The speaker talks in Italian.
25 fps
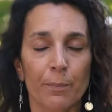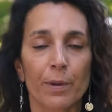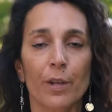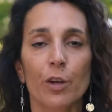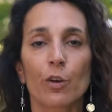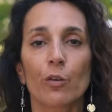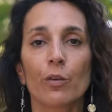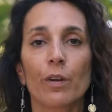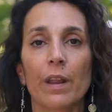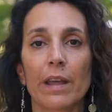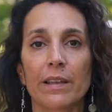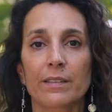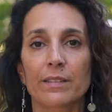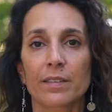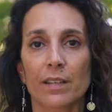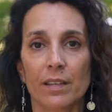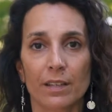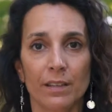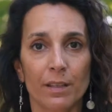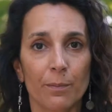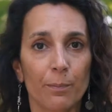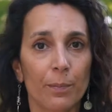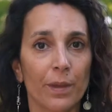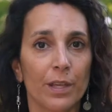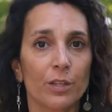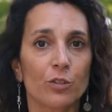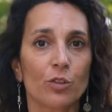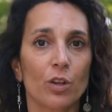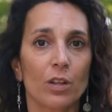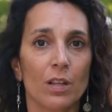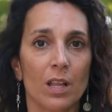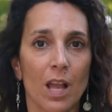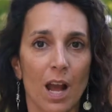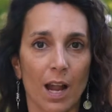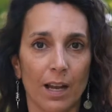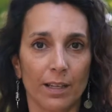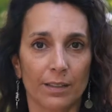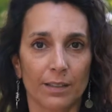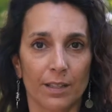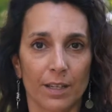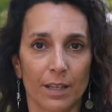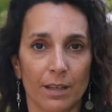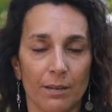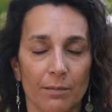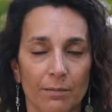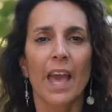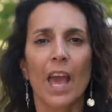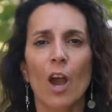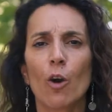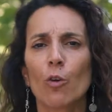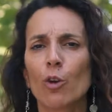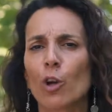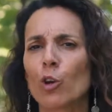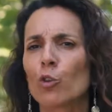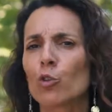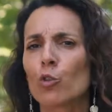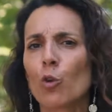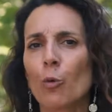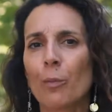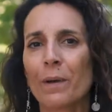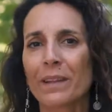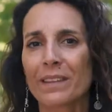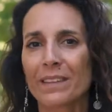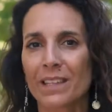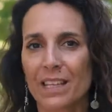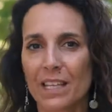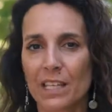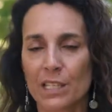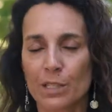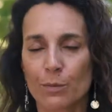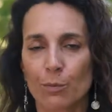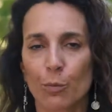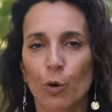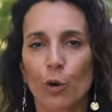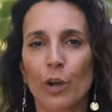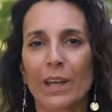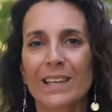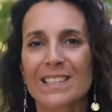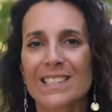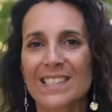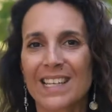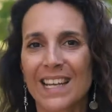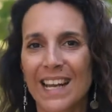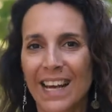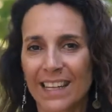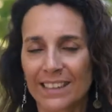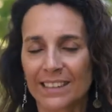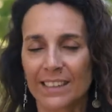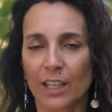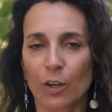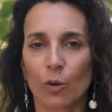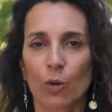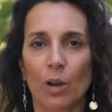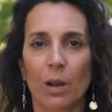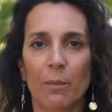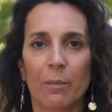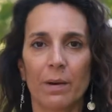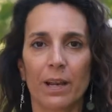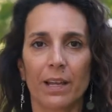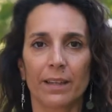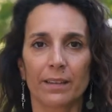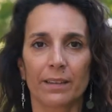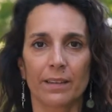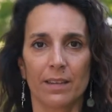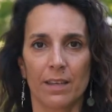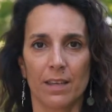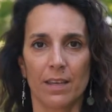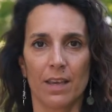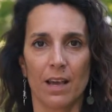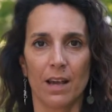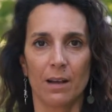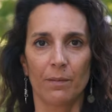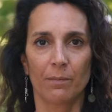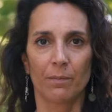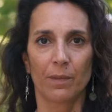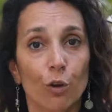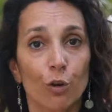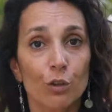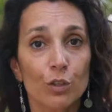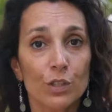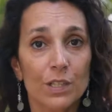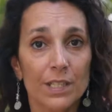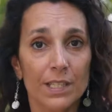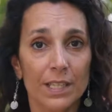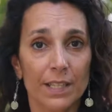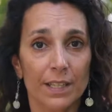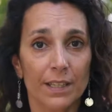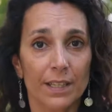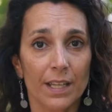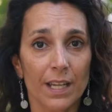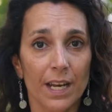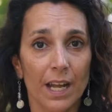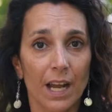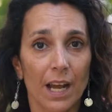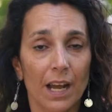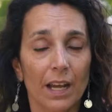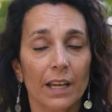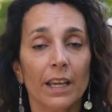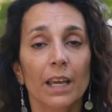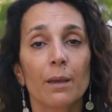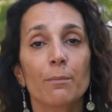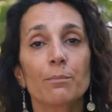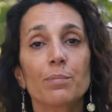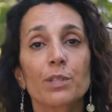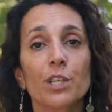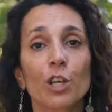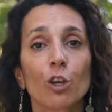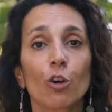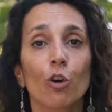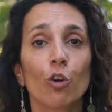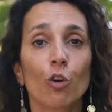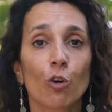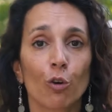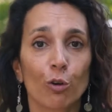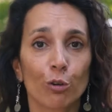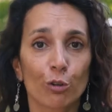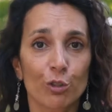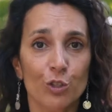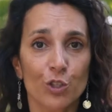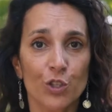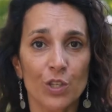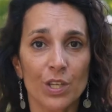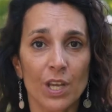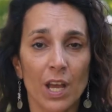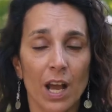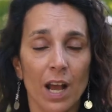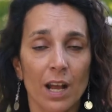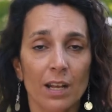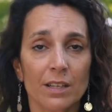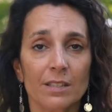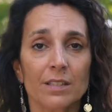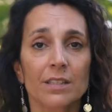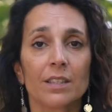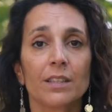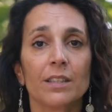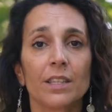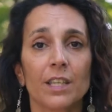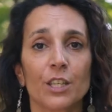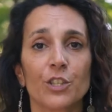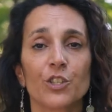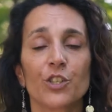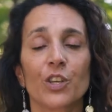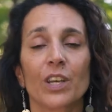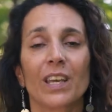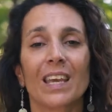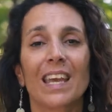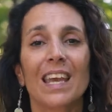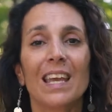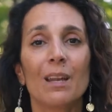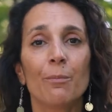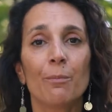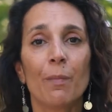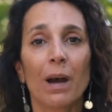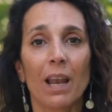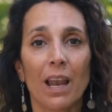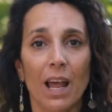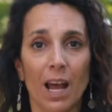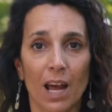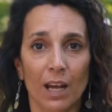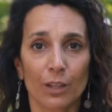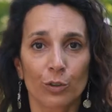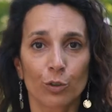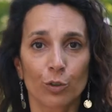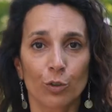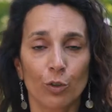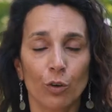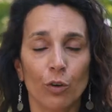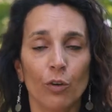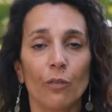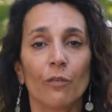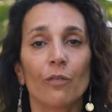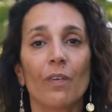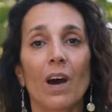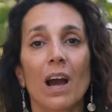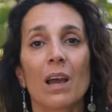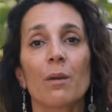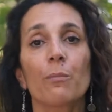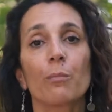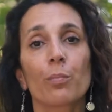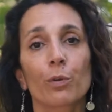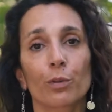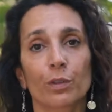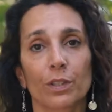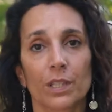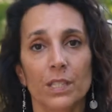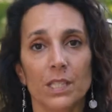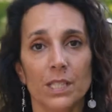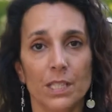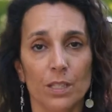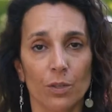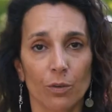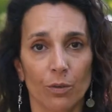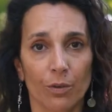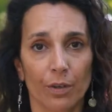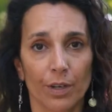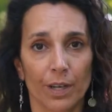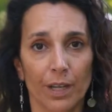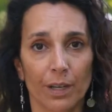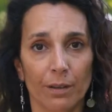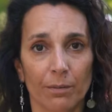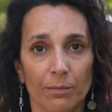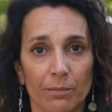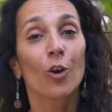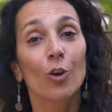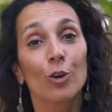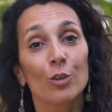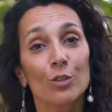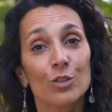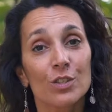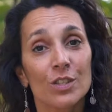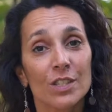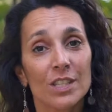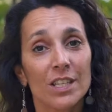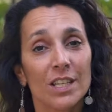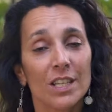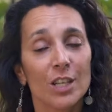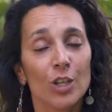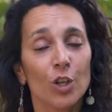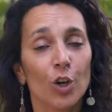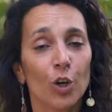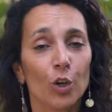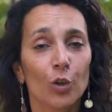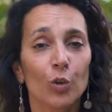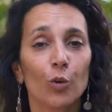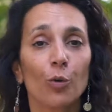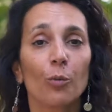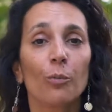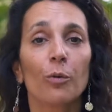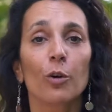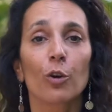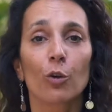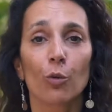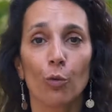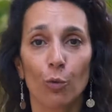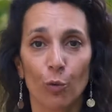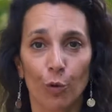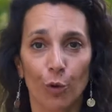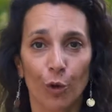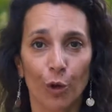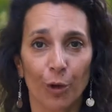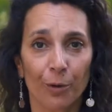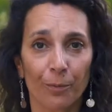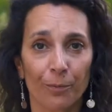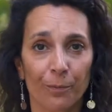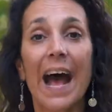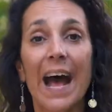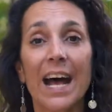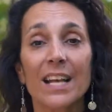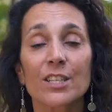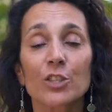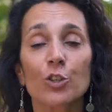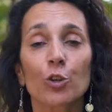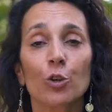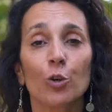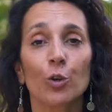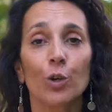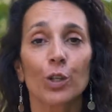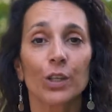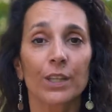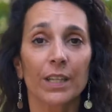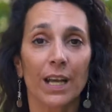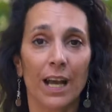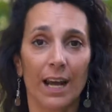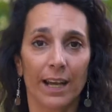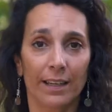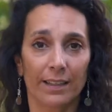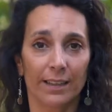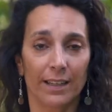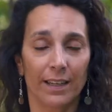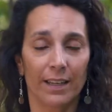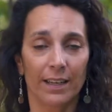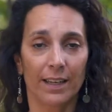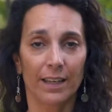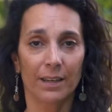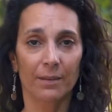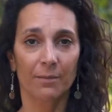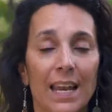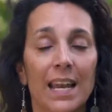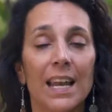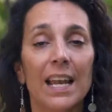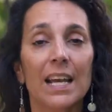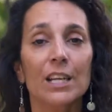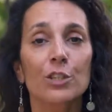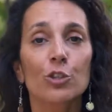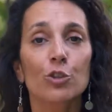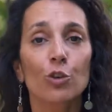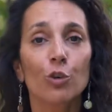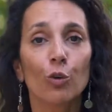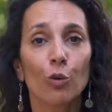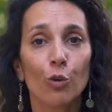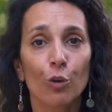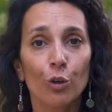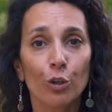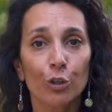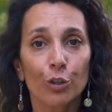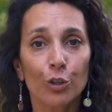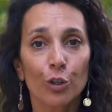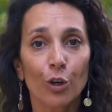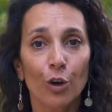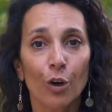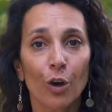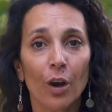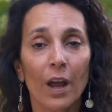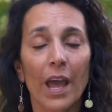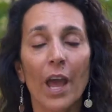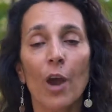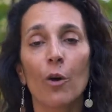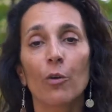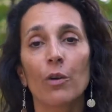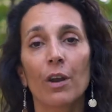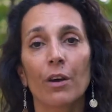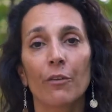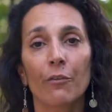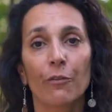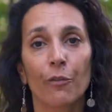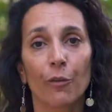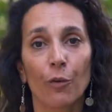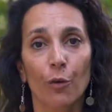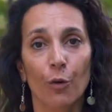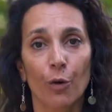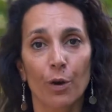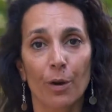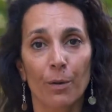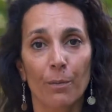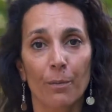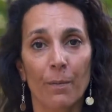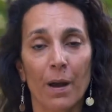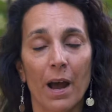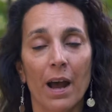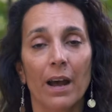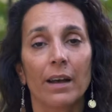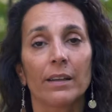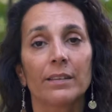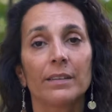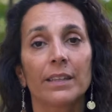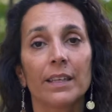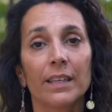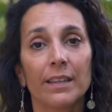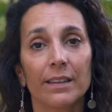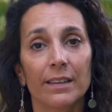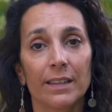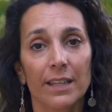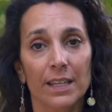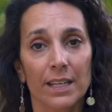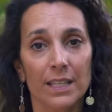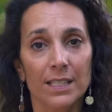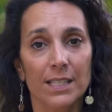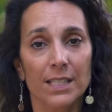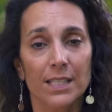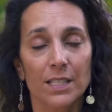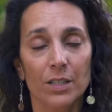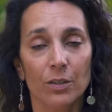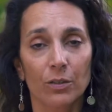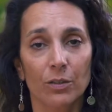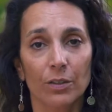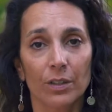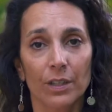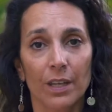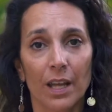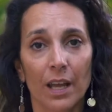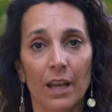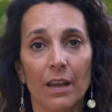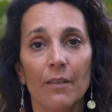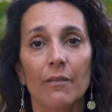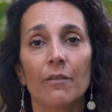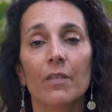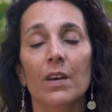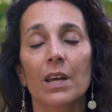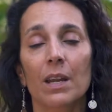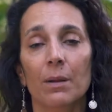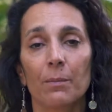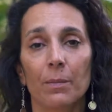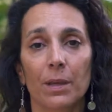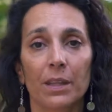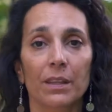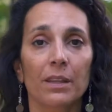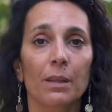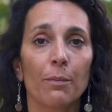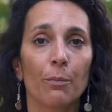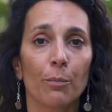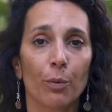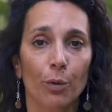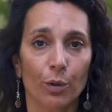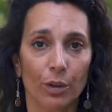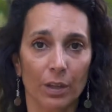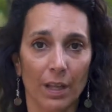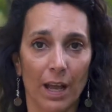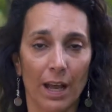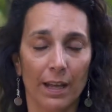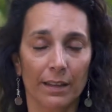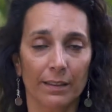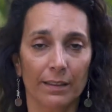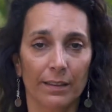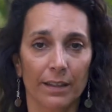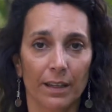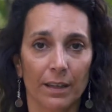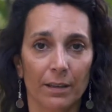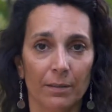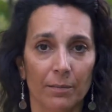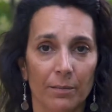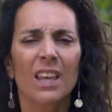per non essere di peso agli altri. È un automatismo che scatta con la malattia. Considera che in psiconcologia si dice che il malato va in protezione. Consiglio numero 1. Ascoltateli. L'ascolto è una forma di interazione veramente importante.